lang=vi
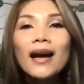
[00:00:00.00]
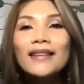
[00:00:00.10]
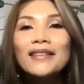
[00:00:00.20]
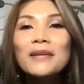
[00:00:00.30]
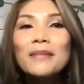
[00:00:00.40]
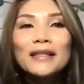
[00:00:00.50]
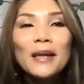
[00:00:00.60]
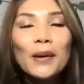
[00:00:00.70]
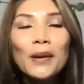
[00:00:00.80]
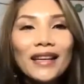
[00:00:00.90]
nhưng mà
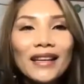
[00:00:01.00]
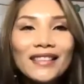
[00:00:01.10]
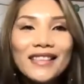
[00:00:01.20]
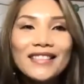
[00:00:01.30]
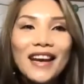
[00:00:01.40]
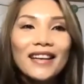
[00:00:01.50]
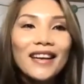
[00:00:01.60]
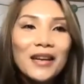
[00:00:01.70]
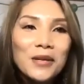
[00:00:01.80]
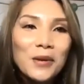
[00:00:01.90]
sau khi các chị trả rất
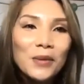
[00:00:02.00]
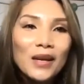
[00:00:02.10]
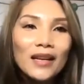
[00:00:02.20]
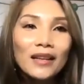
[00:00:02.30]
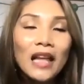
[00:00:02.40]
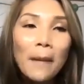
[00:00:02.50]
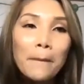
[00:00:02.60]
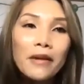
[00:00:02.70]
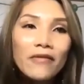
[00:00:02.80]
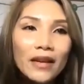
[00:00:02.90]
là nhiều tiền ở thẩm
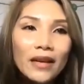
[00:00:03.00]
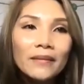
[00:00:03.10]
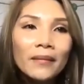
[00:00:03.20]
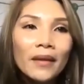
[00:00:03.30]
mỹ viện